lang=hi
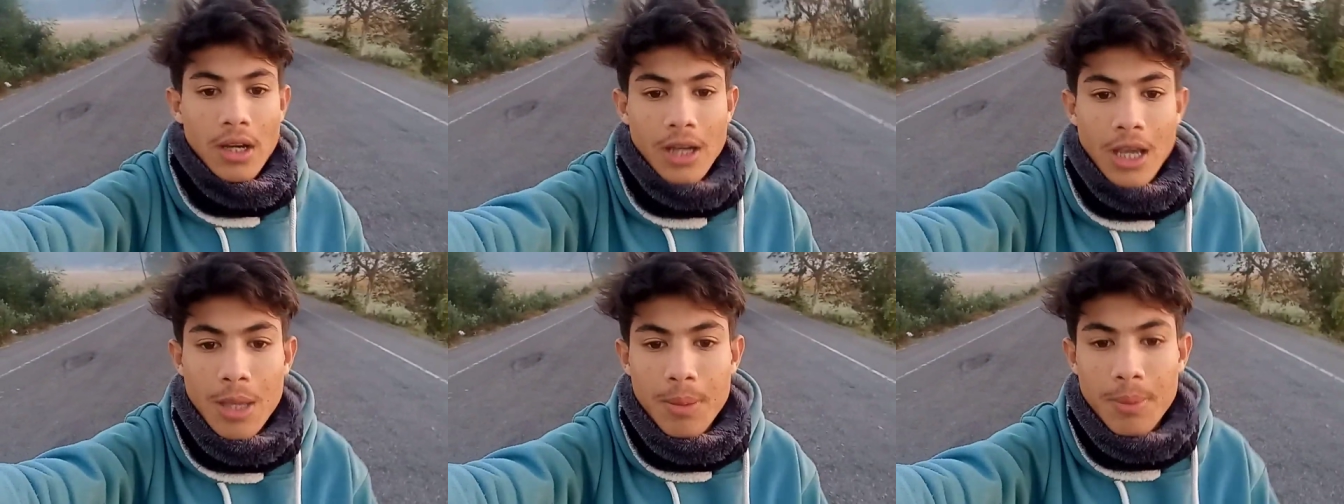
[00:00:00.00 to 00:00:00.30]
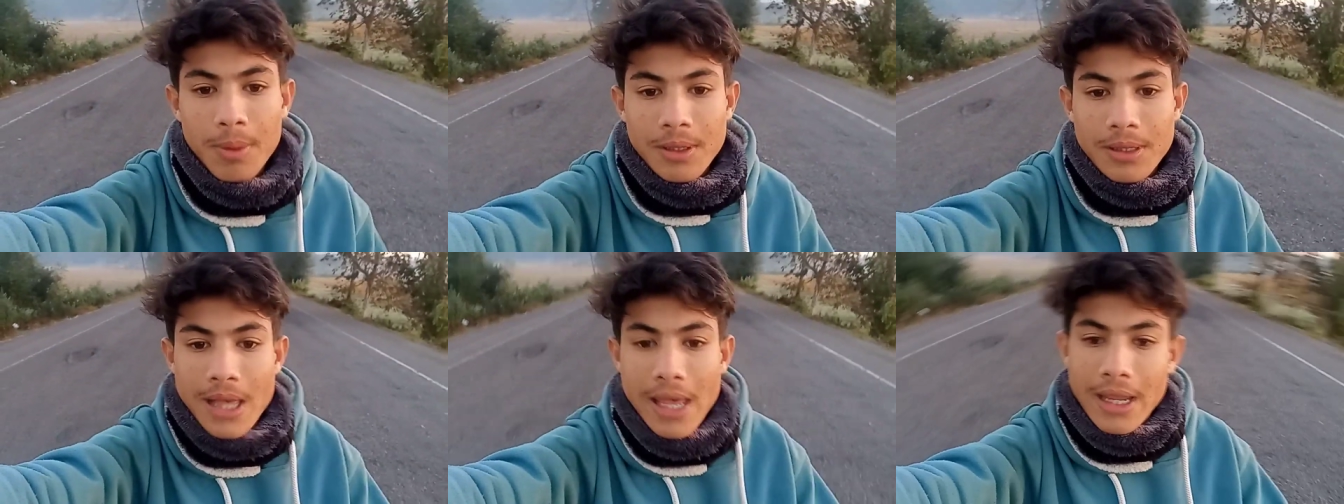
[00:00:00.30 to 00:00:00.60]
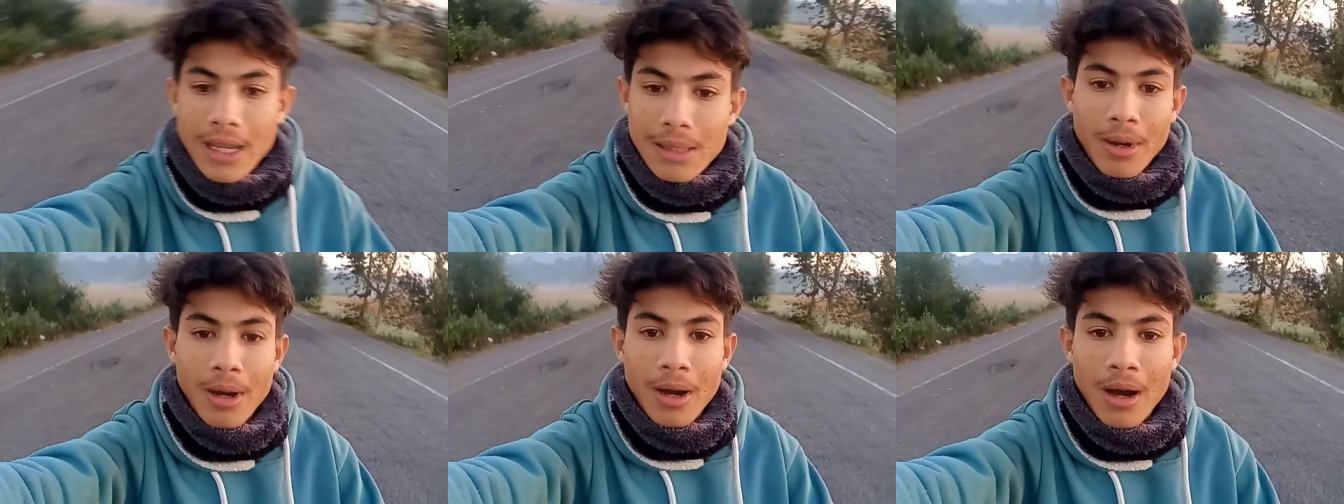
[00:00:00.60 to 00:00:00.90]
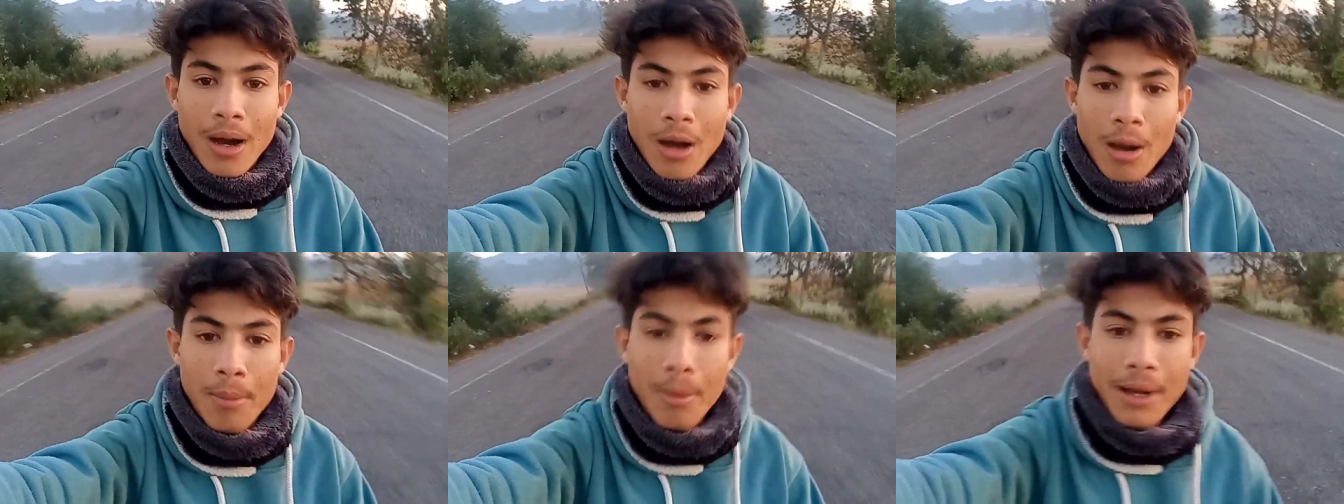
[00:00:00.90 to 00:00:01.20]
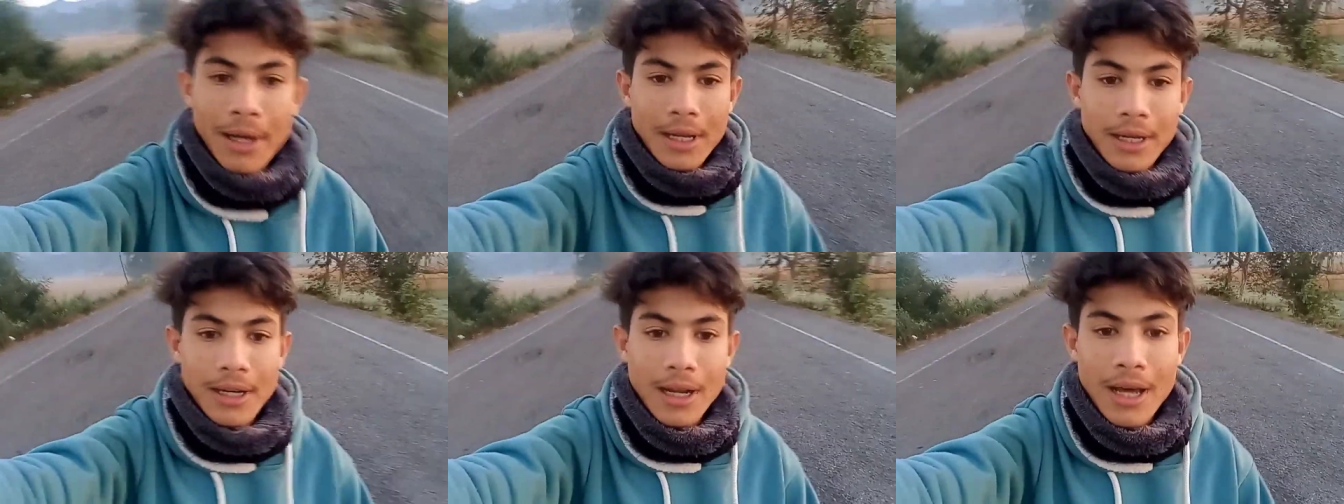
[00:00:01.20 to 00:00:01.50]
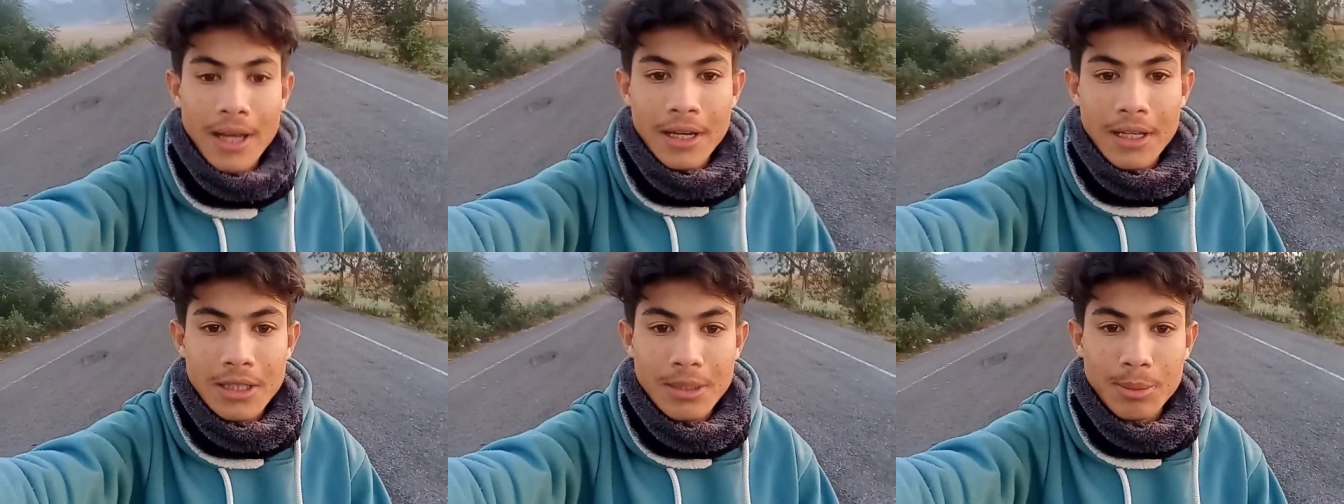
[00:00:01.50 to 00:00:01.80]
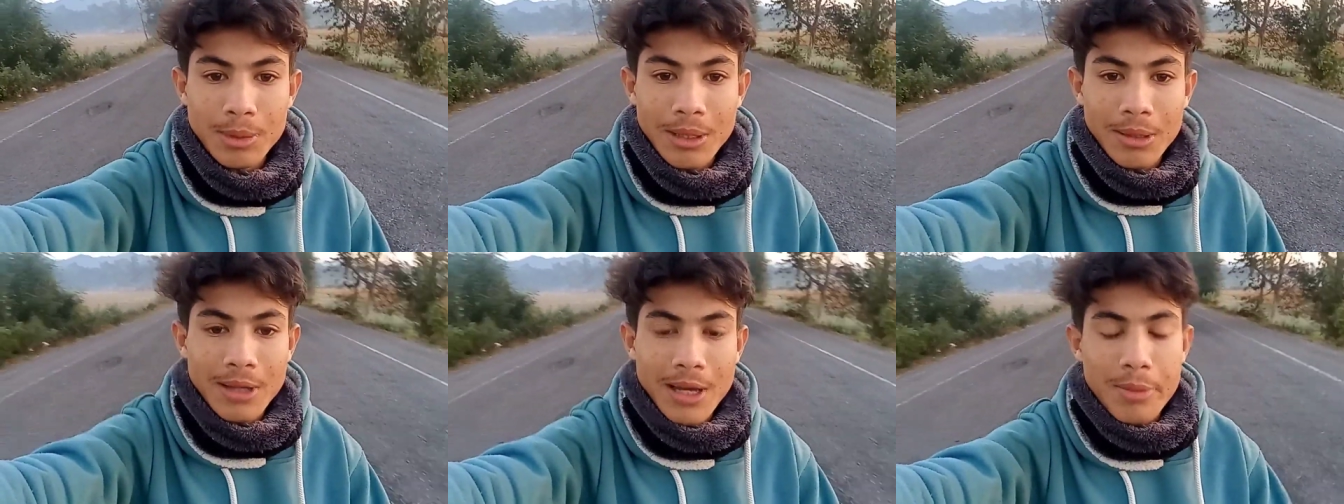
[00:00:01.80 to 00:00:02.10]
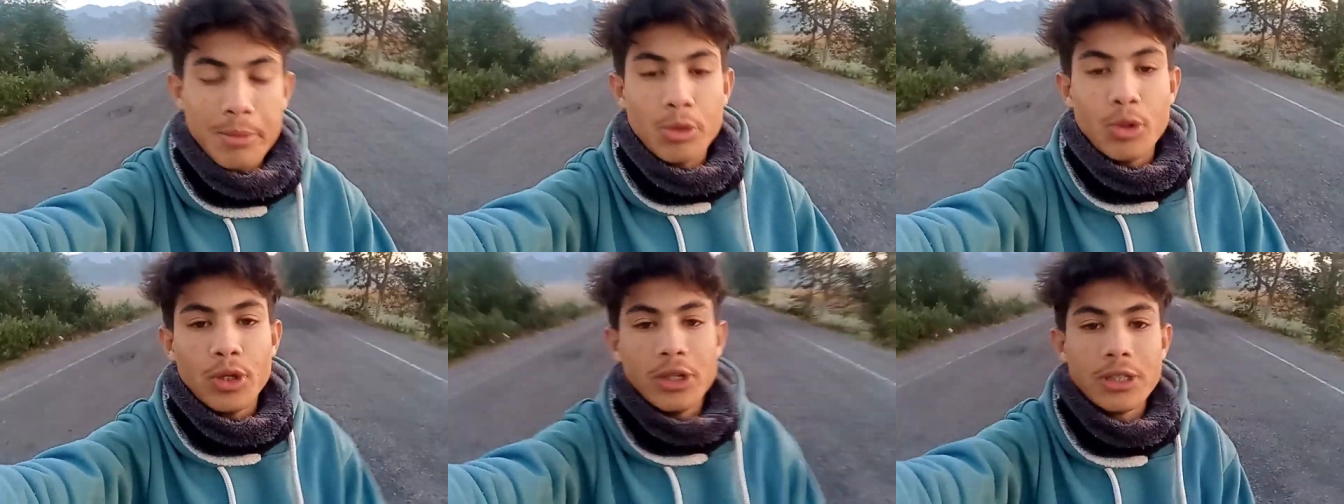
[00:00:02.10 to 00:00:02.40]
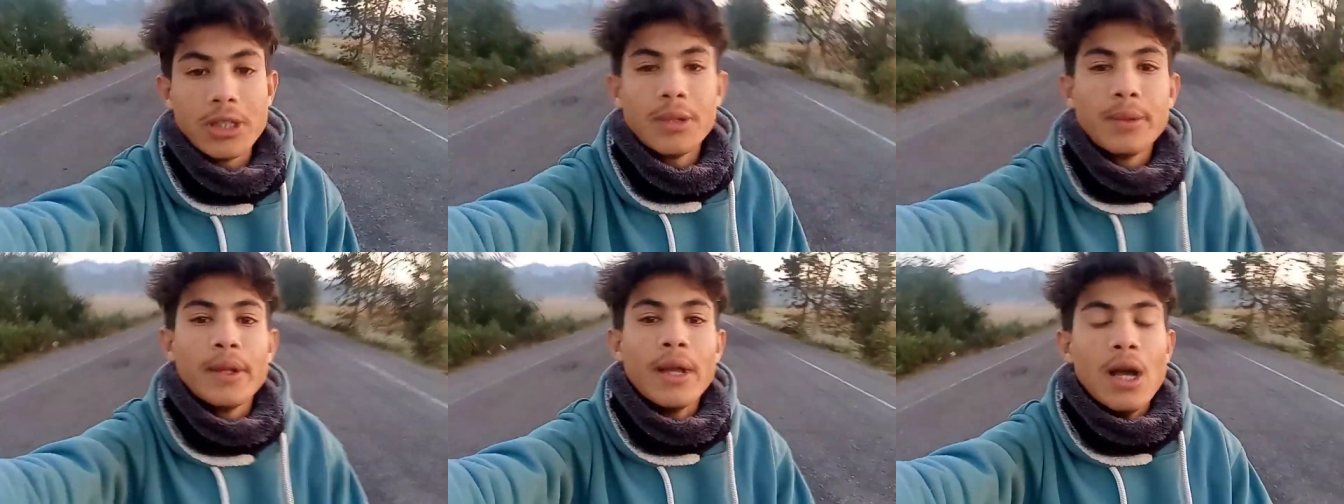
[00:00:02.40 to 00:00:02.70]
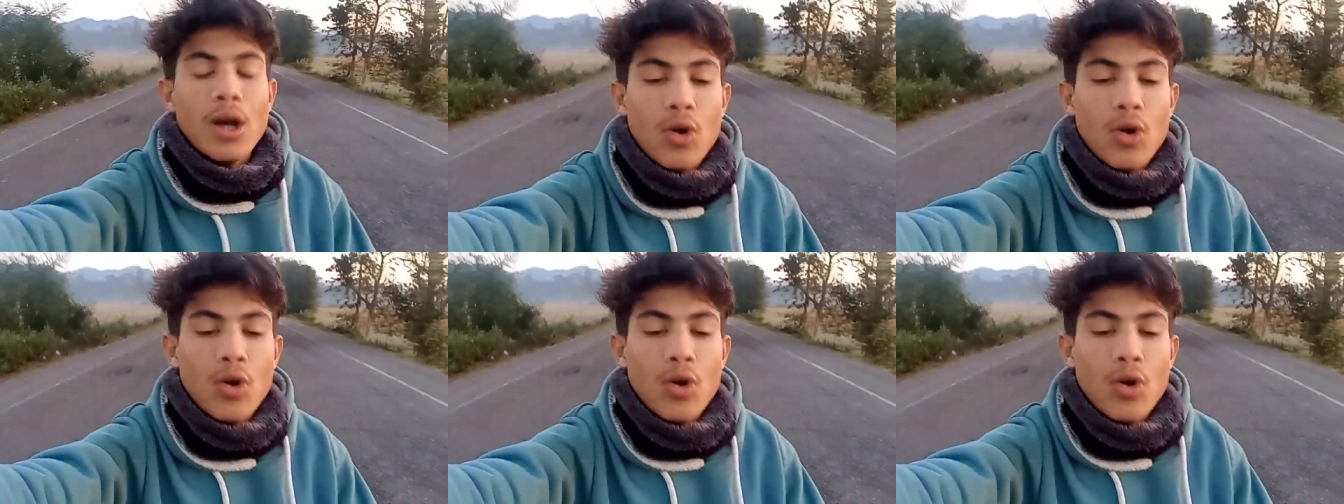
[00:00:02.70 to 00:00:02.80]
कहीं पर साइकिल हमारे कर आने से मतलब गर्मी होने से